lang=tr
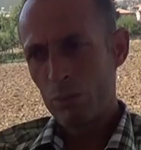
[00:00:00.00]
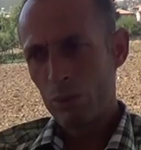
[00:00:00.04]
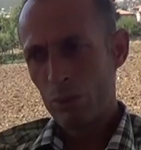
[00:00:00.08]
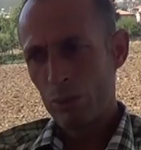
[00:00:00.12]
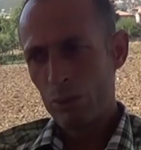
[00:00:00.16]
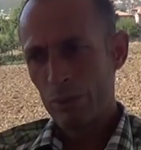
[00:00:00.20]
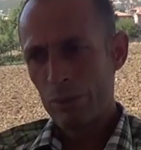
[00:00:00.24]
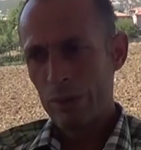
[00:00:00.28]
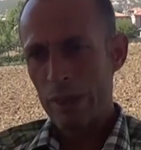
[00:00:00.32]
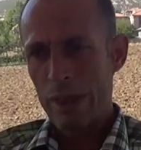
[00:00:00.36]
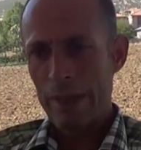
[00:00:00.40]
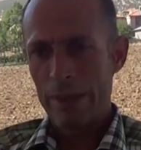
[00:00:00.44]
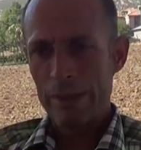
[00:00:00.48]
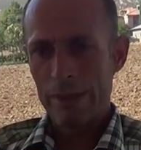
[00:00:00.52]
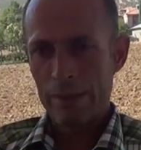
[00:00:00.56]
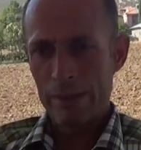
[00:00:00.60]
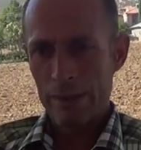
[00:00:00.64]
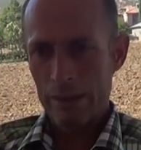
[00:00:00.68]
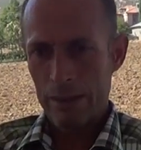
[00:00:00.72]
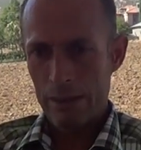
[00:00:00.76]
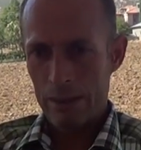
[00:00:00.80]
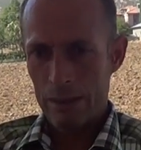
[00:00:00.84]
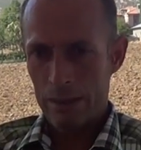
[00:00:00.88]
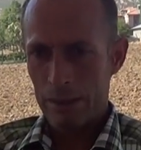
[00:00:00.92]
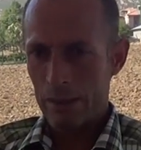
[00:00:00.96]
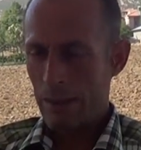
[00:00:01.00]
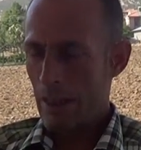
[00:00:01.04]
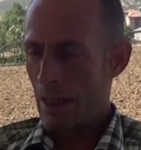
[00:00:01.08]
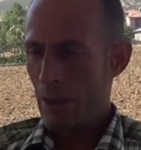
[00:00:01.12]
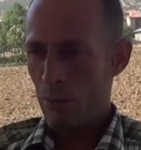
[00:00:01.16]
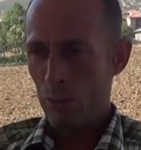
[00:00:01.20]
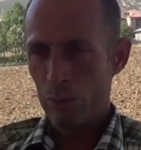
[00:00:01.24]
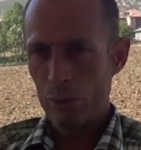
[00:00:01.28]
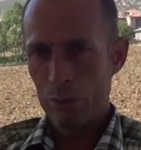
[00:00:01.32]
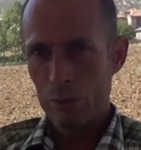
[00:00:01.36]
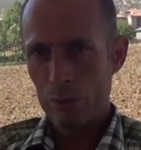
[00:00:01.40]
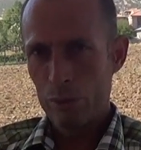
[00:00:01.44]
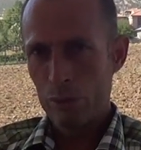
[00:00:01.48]
bunlar ne
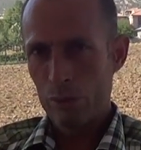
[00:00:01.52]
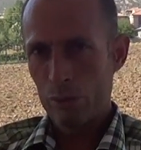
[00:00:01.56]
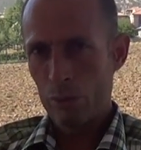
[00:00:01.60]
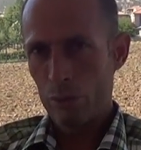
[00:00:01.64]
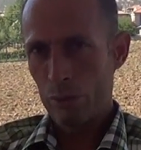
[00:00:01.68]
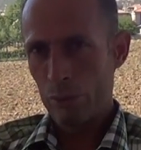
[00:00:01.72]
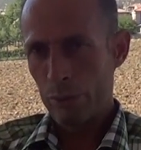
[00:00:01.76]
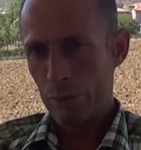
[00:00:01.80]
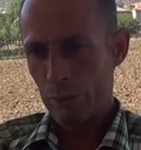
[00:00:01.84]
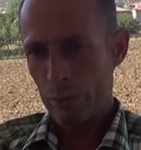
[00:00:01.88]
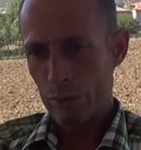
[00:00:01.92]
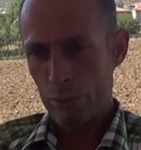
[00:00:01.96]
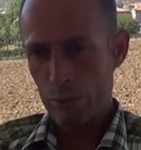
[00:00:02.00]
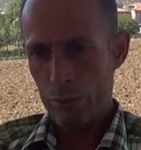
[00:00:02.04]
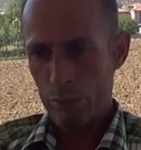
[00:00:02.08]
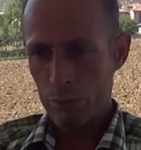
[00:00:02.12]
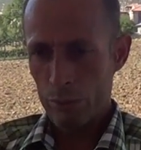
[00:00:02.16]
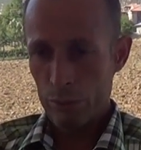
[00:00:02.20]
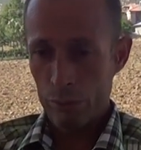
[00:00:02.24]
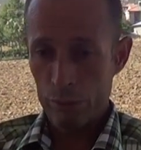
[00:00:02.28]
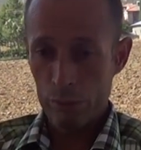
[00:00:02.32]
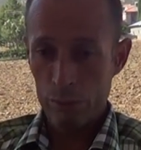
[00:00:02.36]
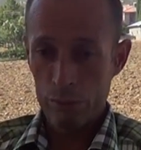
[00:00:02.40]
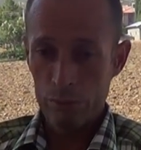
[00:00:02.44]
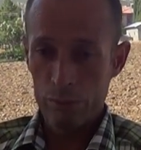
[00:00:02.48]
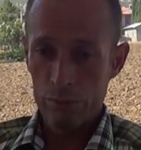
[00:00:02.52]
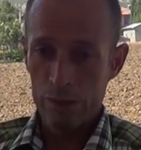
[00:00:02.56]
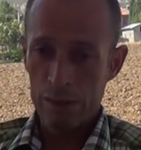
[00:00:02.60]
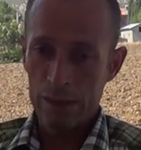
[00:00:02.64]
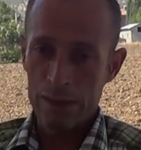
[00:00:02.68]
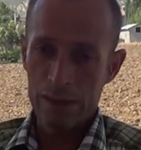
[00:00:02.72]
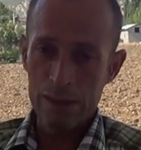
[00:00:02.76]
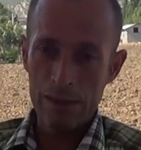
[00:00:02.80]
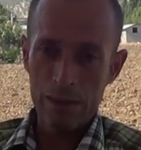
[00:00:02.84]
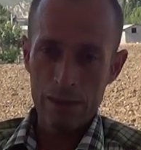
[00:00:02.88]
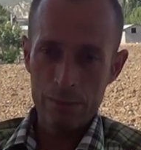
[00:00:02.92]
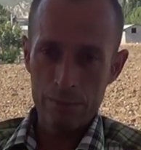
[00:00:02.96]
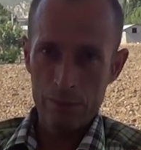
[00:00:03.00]
olursa olsun
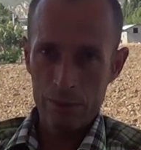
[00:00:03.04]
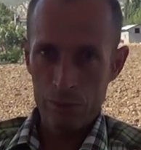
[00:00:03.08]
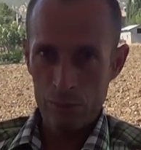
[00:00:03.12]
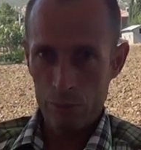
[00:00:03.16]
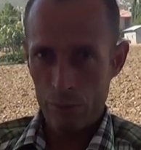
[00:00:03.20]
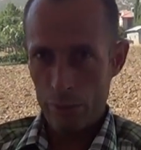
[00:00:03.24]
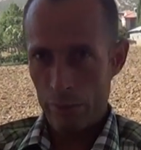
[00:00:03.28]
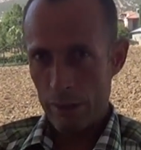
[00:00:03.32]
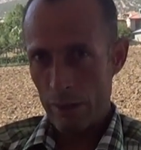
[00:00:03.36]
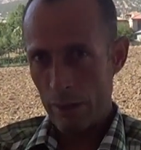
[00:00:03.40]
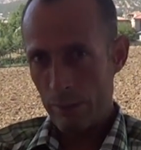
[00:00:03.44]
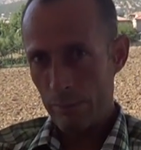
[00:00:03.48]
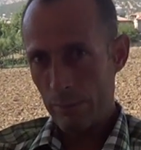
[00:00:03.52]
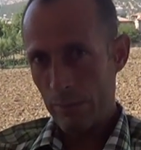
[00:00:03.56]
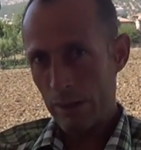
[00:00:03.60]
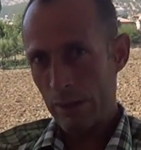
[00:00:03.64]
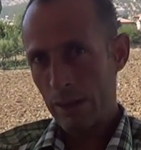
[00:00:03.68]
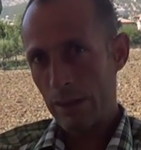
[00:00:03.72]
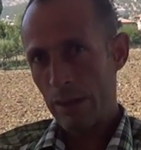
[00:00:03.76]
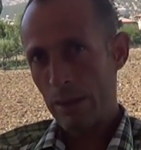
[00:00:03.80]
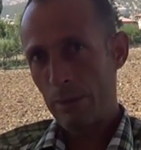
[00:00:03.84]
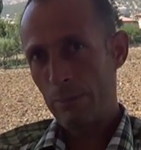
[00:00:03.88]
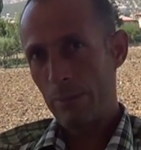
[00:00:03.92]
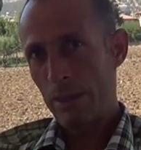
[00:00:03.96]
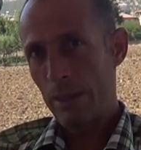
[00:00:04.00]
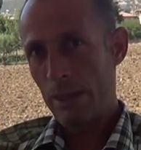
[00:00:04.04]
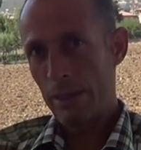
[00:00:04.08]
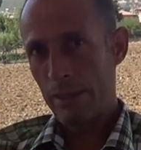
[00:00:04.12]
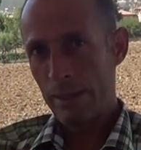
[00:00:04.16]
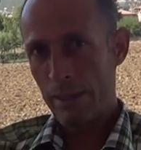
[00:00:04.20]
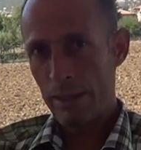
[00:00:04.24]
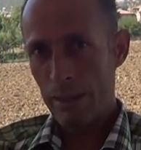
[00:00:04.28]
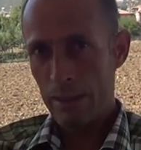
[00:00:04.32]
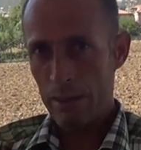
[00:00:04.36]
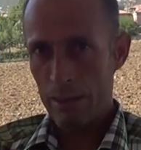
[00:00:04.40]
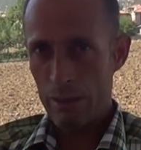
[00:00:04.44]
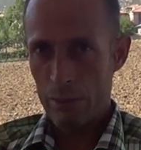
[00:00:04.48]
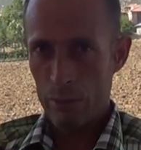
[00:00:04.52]
ister biz olalım, ister
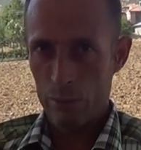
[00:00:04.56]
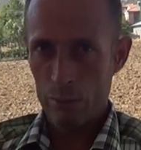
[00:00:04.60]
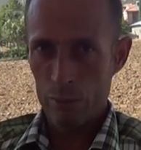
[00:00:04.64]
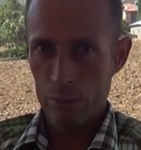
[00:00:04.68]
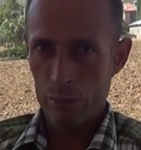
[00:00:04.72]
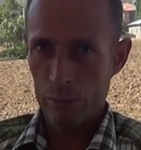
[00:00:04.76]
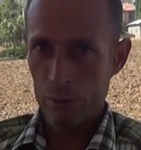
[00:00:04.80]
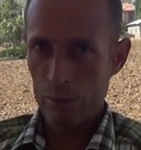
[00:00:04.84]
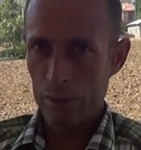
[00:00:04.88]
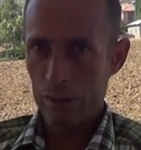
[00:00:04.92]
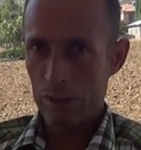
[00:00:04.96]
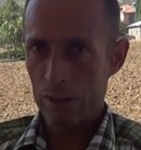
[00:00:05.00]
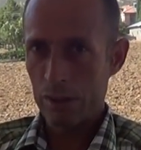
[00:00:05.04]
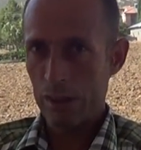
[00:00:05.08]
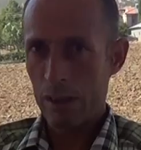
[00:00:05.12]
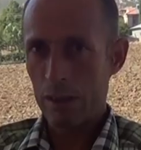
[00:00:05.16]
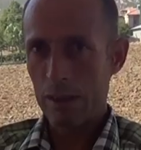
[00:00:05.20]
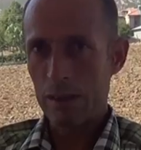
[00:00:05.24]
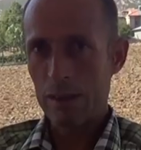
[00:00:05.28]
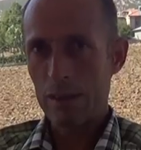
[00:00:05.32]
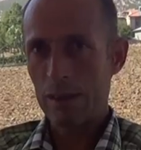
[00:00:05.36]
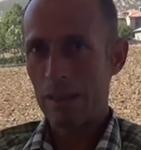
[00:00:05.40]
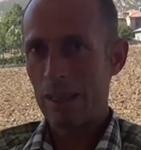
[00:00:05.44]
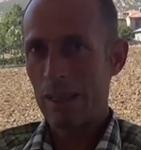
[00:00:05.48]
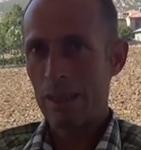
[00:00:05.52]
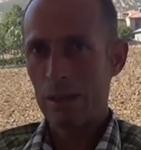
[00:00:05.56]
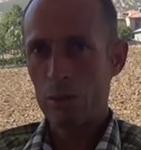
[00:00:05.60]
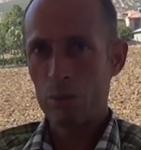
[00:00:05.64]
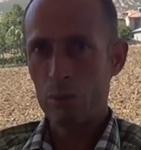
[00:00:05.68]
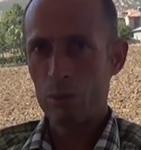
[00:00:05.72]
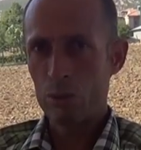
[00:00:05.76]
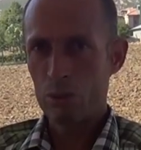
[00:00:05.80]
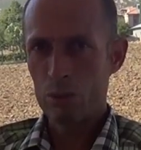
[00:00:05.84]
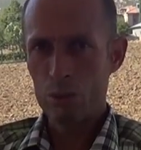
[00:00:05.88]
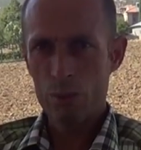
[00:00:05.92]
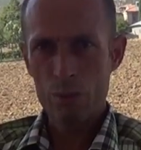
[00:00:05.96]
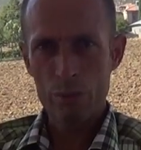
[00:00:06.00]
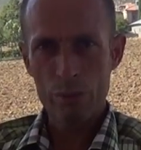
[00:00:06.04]
belediyeler olsun, ister diğer
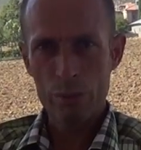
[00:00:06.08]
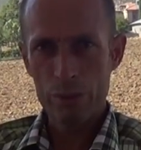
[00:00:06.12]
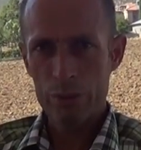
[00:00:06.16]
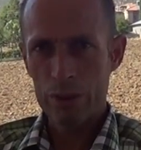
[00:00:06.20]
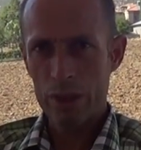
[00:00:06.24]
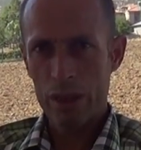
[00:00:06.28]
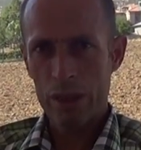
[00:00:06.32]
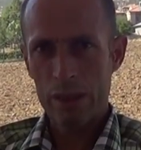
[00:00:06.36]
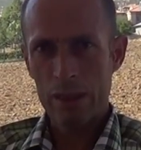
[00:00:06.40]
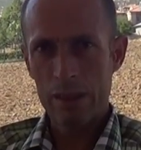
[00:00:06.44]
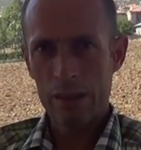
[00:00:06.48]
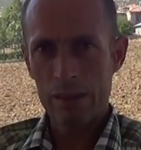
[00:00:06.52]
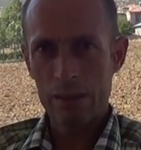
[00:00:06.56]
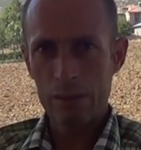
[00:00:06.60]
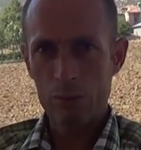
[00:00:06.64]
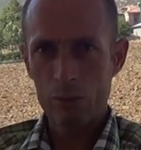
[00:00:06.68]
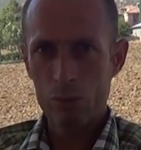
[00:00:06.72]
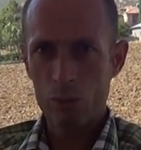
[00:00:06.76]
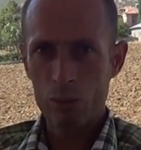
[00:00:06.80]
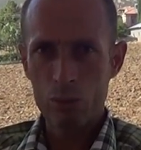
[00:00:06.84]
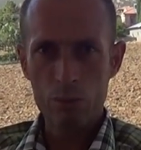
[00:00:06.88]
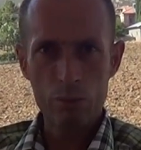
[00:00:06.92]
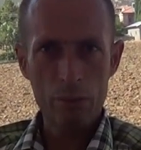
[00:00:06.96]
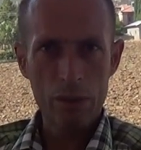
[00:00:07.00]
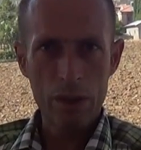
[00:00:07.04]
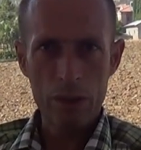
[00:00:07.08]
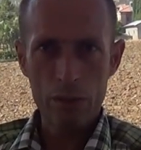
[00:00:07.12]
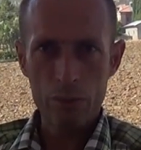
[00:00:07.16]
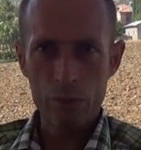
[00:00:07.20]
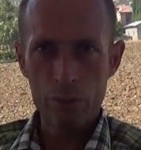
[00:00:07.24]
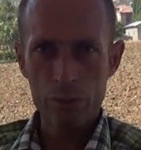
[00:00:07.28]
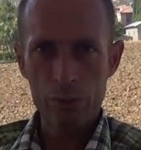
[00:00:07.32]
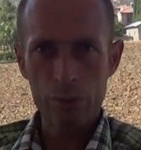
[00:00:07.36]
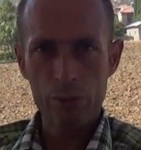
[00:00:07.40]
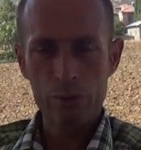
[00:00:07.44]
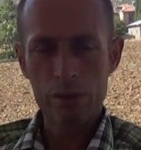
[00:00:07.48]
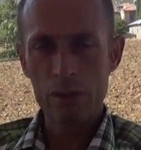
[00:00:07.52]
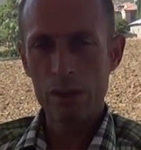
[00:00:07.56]
küçük ölçekli kurumlar
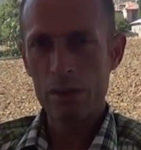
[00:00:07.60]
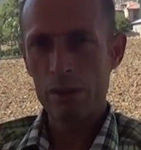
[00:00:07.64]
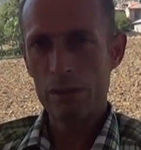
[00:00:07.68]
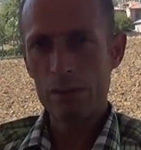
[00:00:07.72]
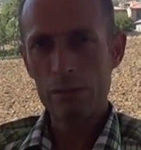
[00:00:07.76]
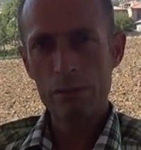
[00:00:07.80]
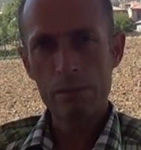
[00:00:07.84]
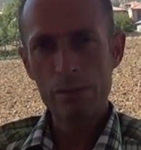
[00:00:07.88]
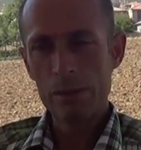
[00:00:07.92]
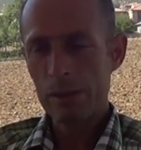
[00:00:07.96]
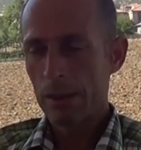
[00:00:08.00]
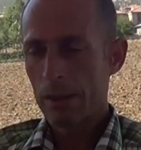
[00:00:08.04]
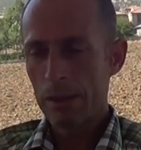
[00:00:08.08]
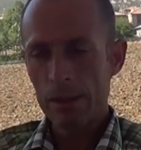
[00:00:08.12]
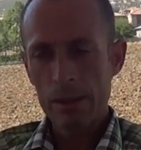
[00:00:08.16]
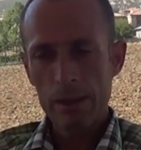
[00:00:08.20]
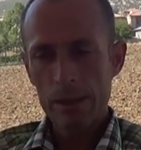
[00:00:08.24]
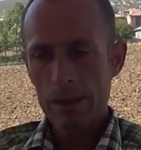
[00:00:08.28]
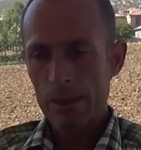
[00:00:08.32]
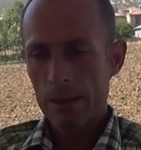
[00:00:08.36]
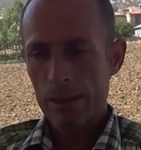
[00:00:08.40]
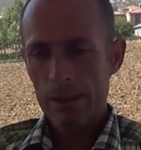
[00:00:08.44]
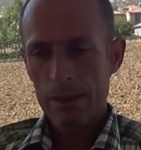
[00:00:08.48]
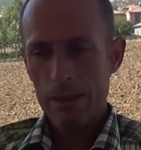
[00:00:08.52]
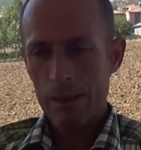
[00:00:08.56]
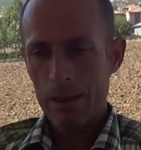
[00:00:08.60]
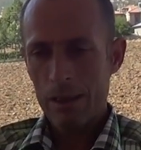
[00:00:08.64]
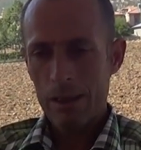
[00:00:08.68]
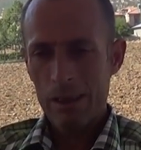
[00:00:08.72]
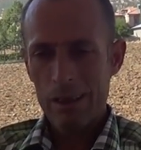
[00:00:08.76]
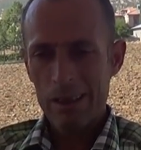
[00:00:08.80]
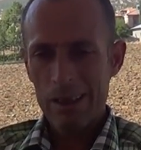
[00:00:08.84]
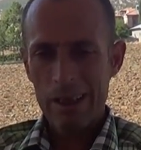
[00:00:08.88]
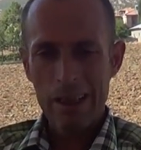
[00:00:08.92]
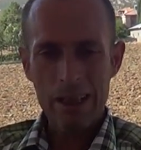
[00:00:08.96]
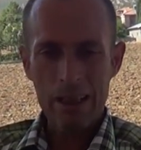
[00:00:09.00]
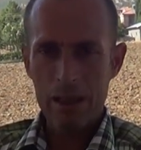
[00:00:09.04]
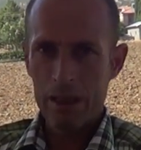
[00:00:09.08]
olsun
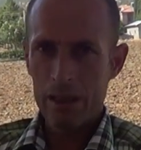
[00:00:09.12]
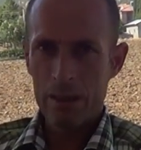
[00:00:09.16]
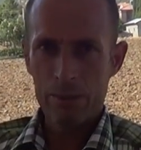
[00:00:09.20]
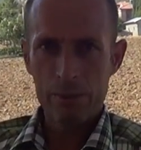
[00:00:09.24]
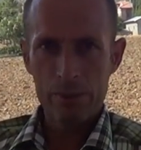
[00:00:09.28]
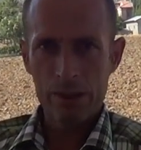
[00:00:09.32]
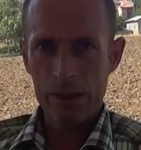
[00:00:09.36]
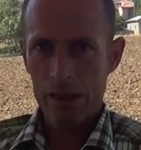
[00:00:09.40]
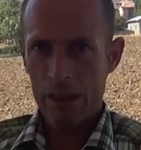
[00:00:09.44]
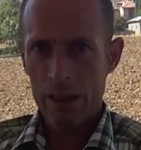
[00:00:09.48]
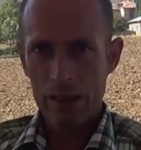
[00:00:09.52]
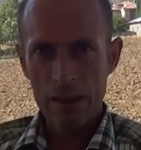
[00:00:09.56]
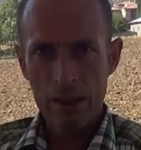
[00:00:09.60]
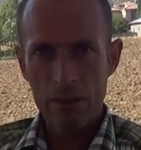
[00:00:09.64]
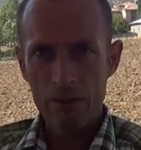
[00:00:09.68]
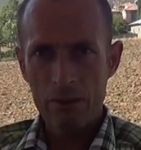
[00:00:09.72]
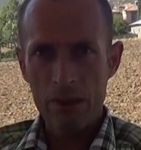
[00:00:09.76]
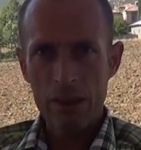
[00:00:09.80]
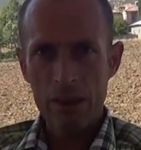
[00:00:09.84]
herhangi bir sıradan